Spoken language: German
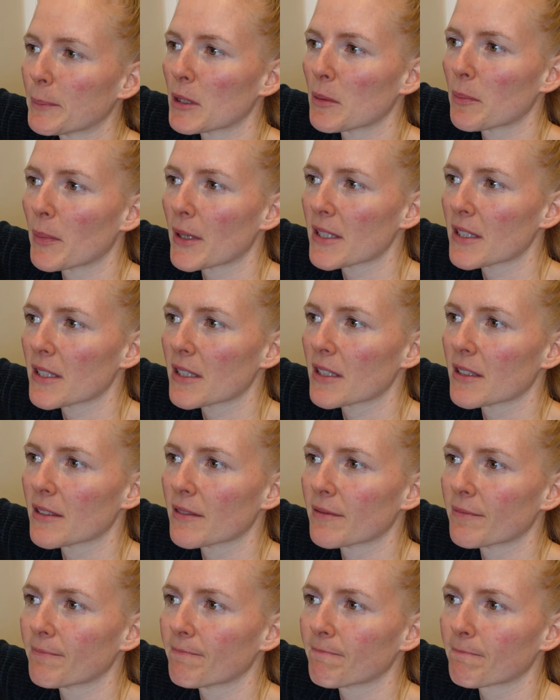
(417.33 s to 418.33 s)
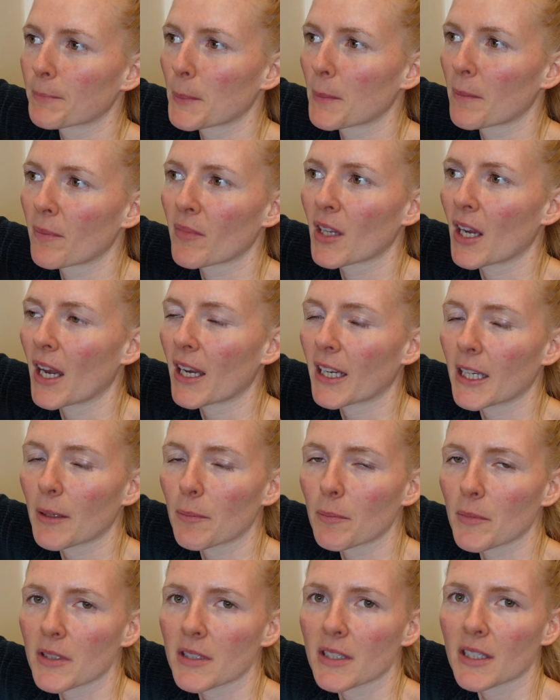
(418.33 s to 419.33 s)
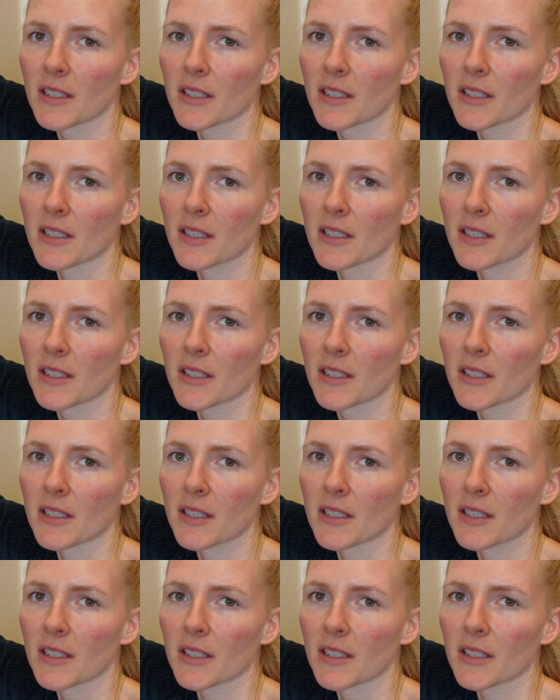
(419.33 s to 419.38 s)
die besten Ergebnisse